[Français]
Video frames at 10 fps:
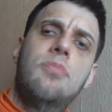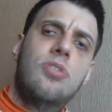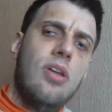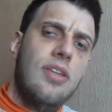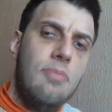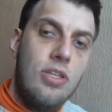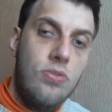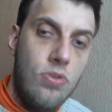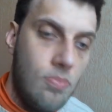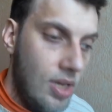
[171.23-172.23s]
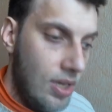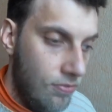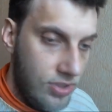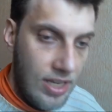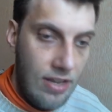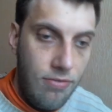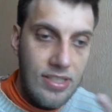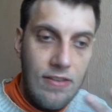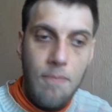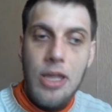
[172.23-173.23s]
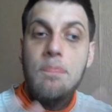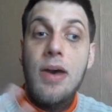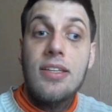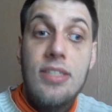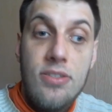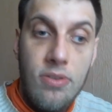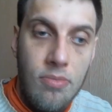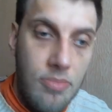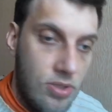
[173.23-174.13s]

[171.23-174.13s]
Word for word: sors d'habitude, mais vous allez voir, ça ne va pas être partisan.